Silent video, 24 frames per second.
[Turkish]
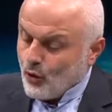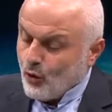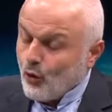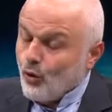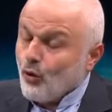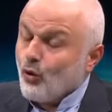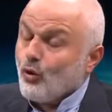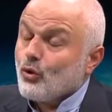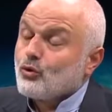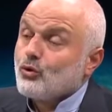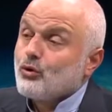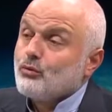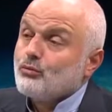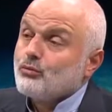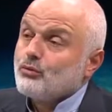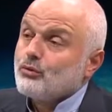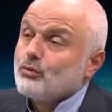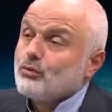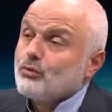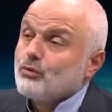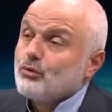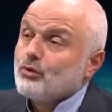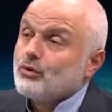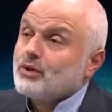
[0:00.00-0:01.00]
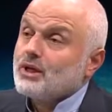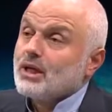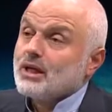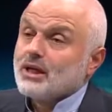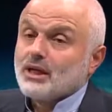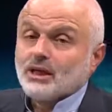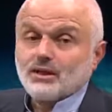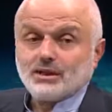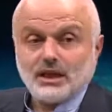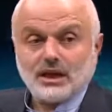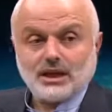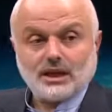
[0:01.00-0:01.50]
O köprünün oradan
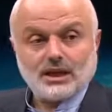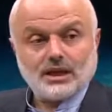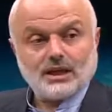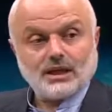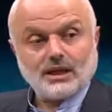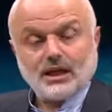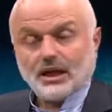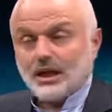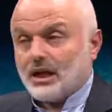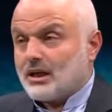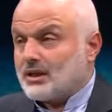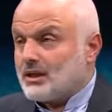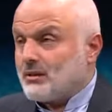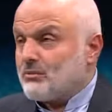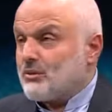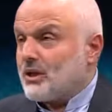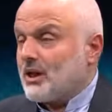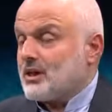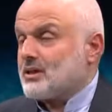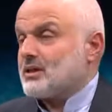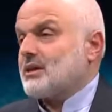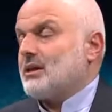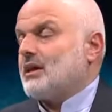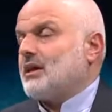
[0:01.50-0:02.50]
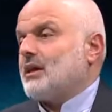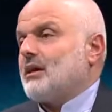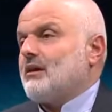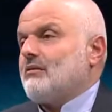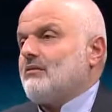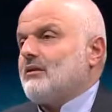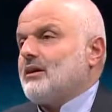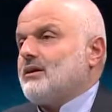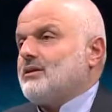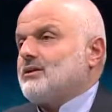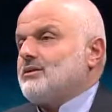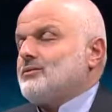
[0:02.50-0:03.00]
geçerken kenarda bir askeriye
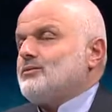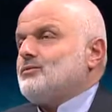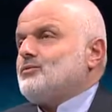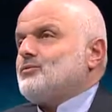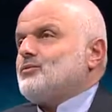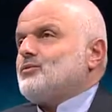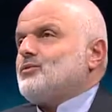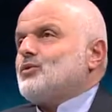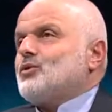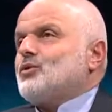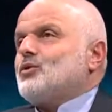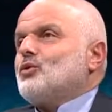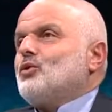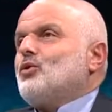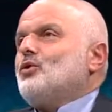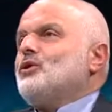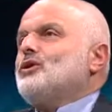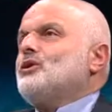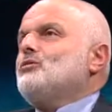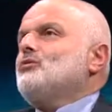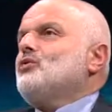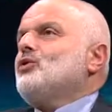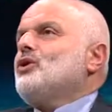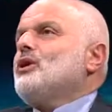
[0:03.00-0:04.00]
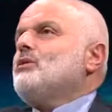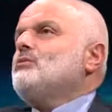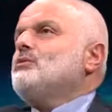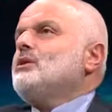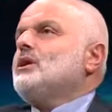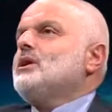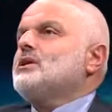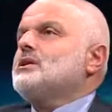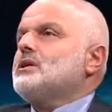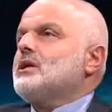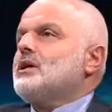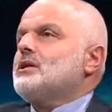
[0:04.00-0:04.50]
var. Orada böyle bir
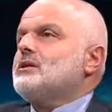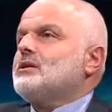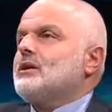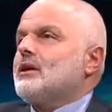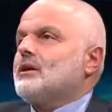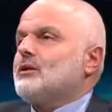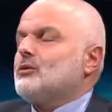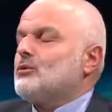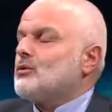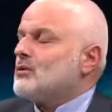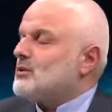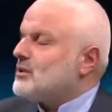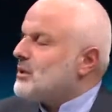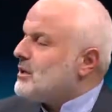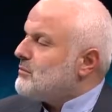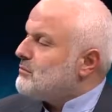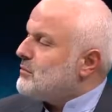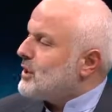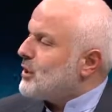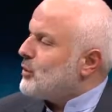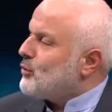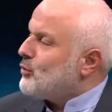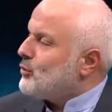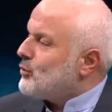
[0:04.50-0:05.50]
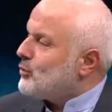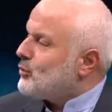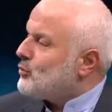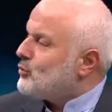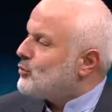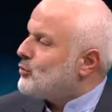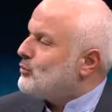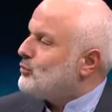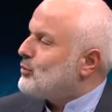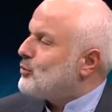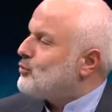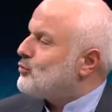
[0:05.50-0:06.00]
yazı yazardı hocam. Ben onu
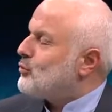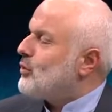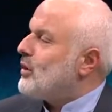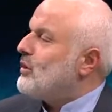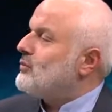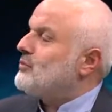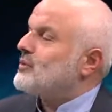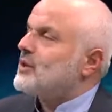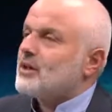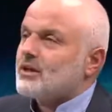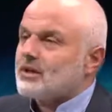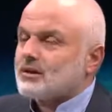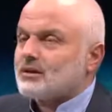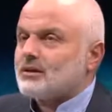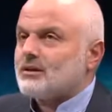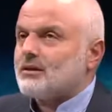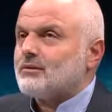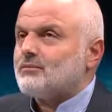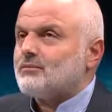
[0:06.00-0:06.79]
okuduğumda tuhaf gelirdi.